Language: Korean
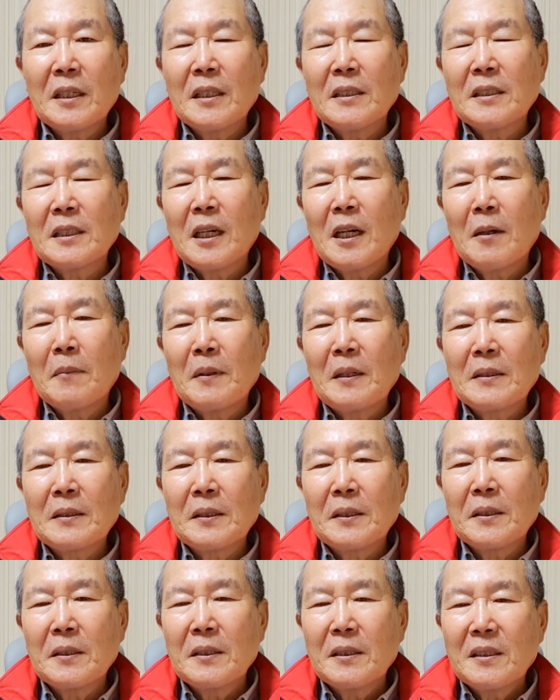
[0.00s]

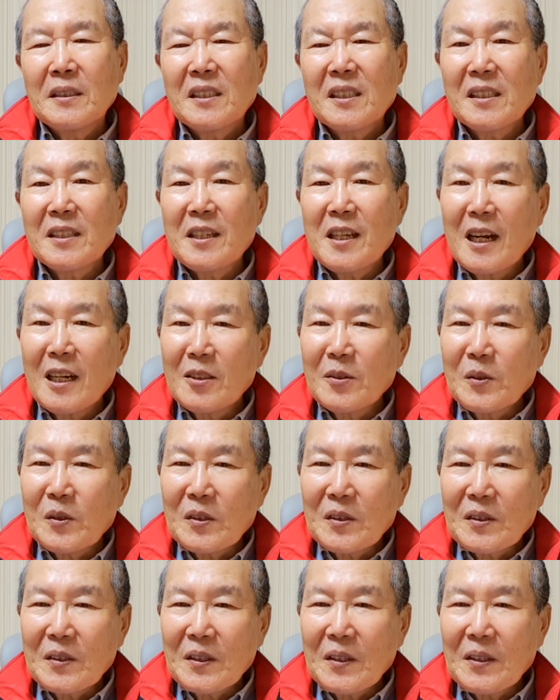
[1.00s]
싸움에서 승리할 수
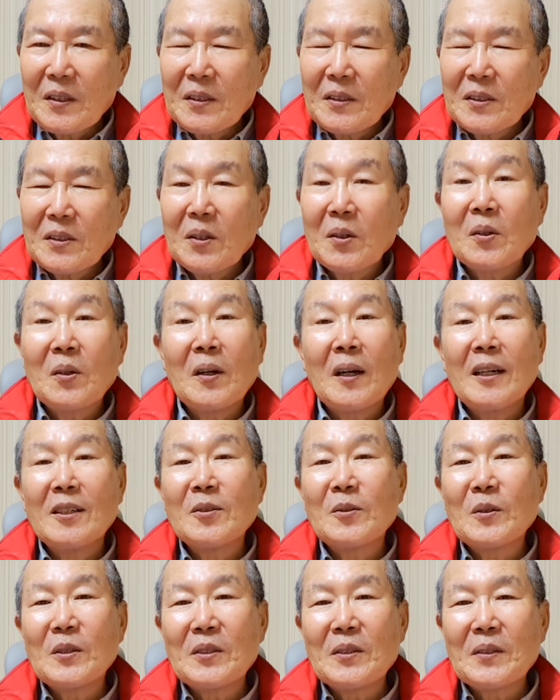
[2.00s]
있어요. 성공할
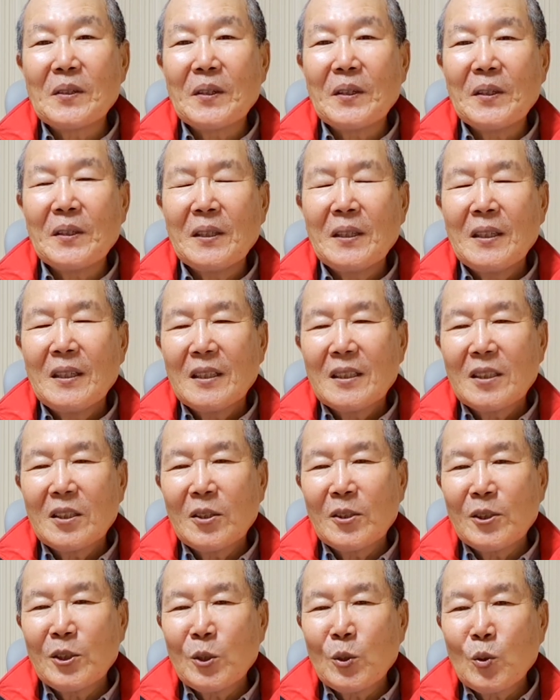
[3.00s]
수 있어요.
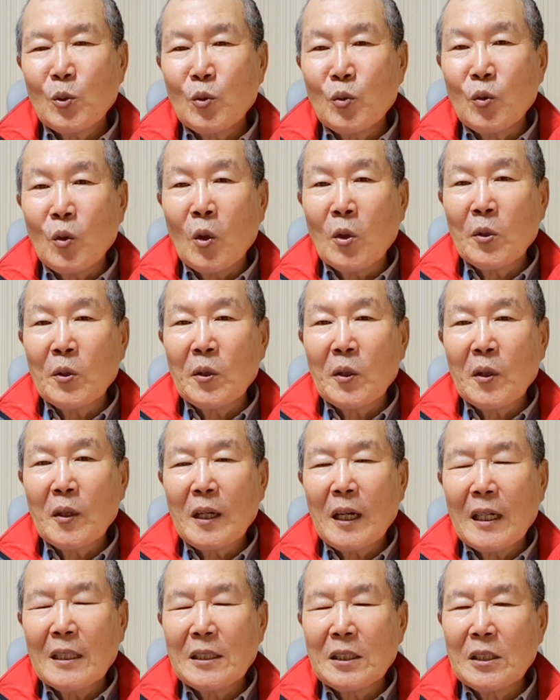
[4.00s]
그것이
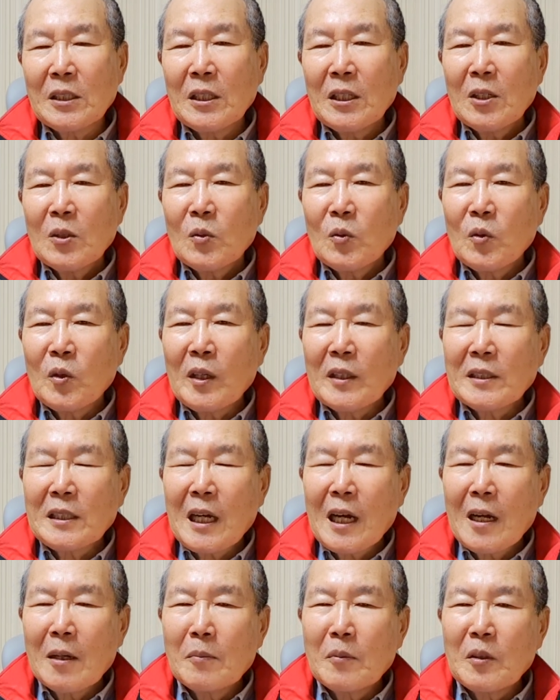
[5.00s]
구원으로까지 우리의
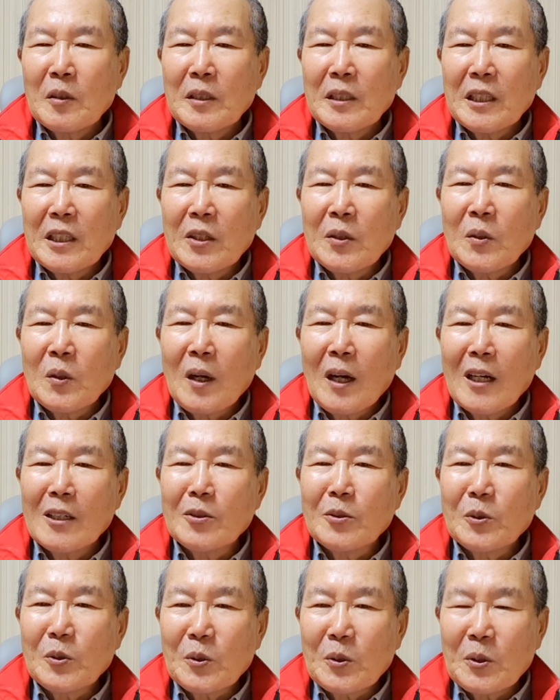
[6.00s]
삶을 인도할
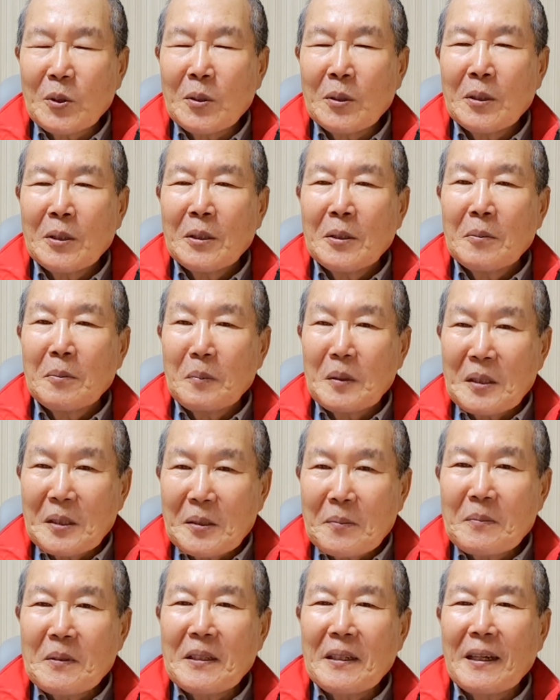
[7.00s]
줄을
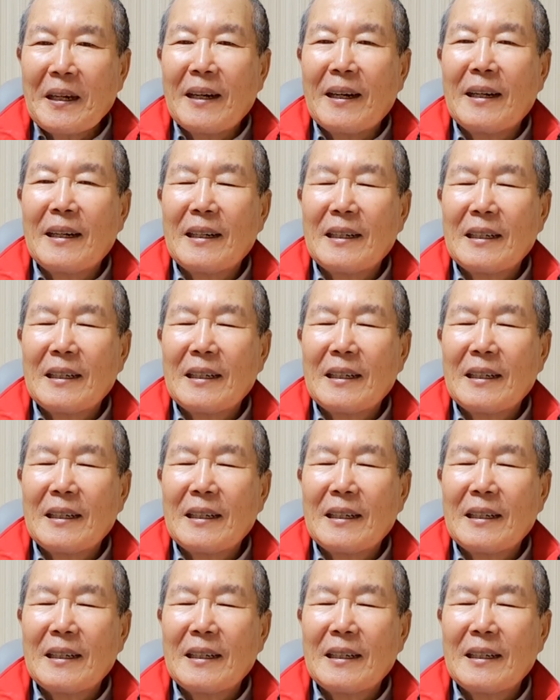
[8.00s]
믿습니다.